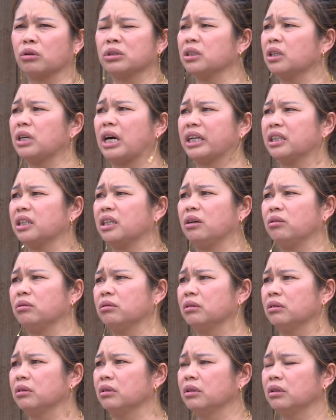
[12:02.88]
cho con sợ ai gì đâu
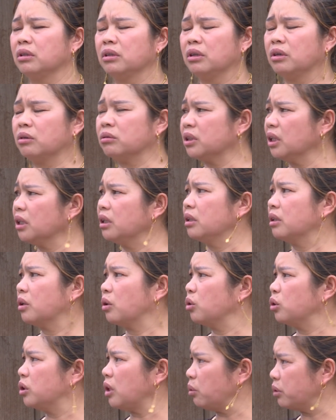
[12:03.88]
không sợ
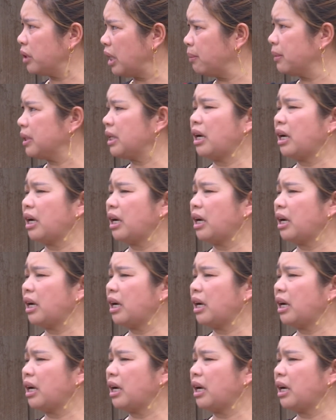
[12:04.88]
con cháu nhé